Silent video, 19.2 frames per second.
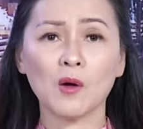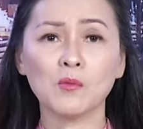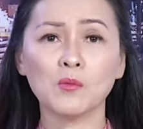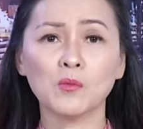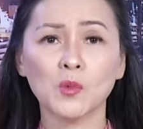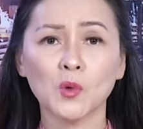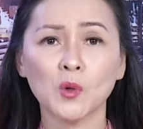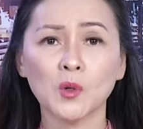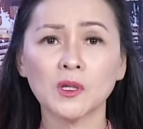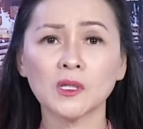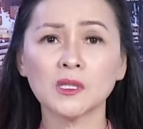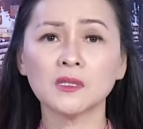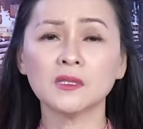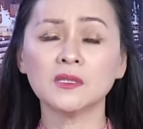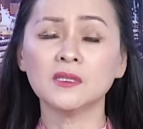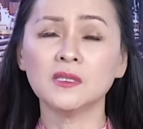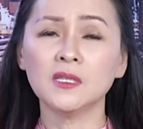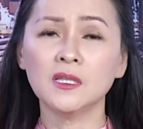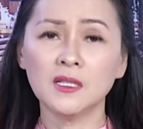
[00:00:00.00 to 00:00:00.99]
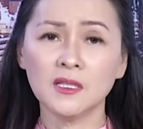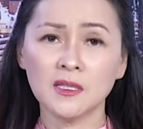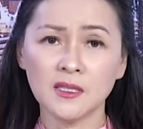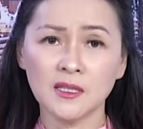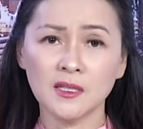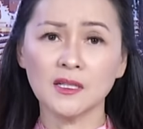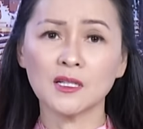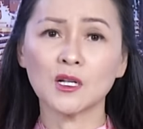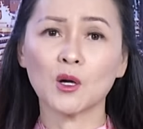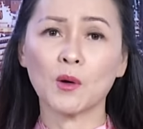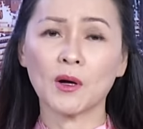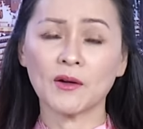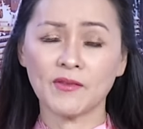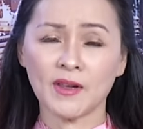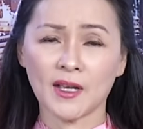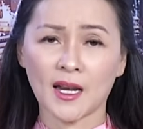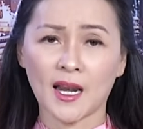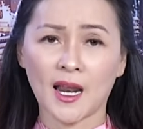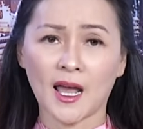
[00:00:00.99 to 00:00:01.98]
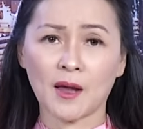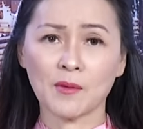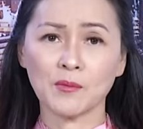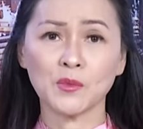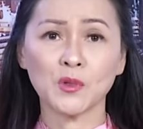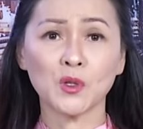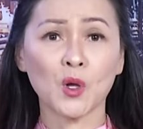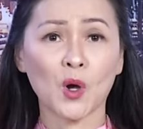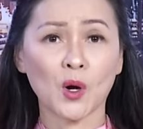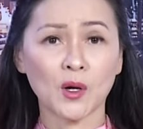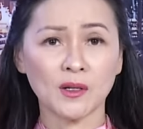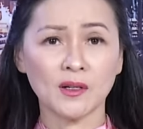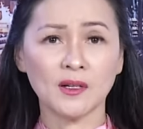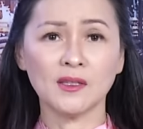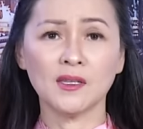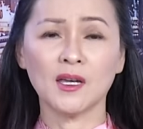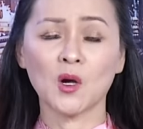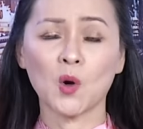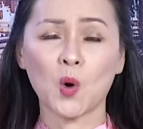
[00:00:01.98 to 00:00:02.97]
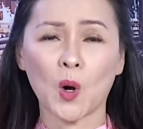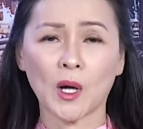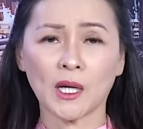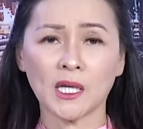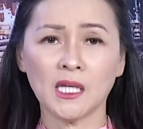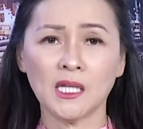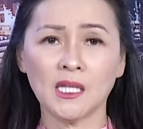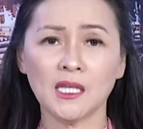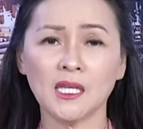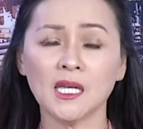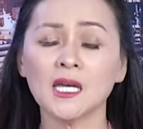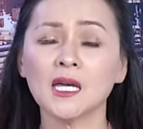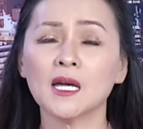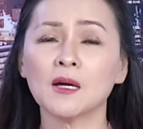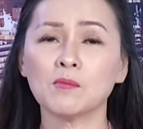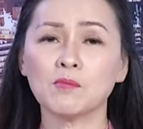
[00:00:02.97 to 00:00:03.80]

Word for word: ông muốn gìn giữ công việc làm cho người dân Hoa Kỳ